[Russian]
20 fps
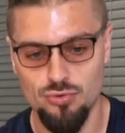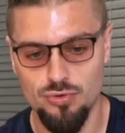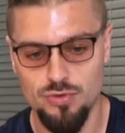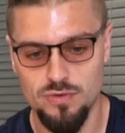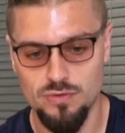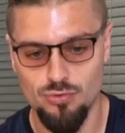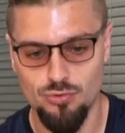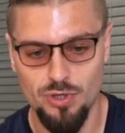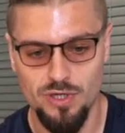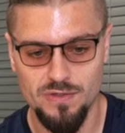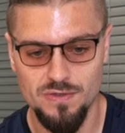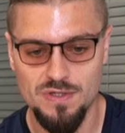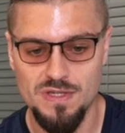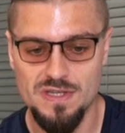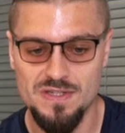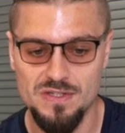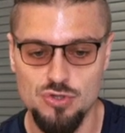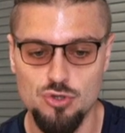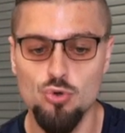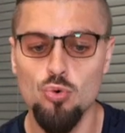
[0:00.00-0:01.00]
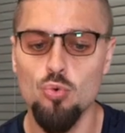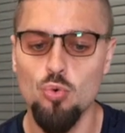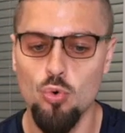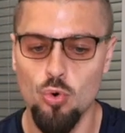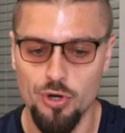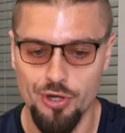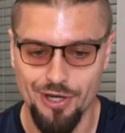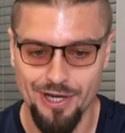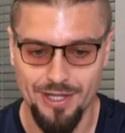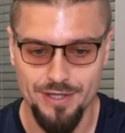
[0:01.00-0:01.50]
то есть у нас есть
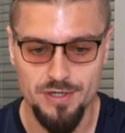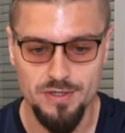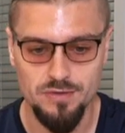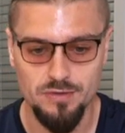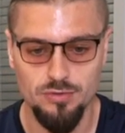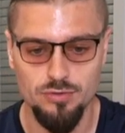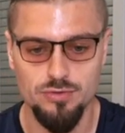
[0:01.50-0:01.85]
другой адрес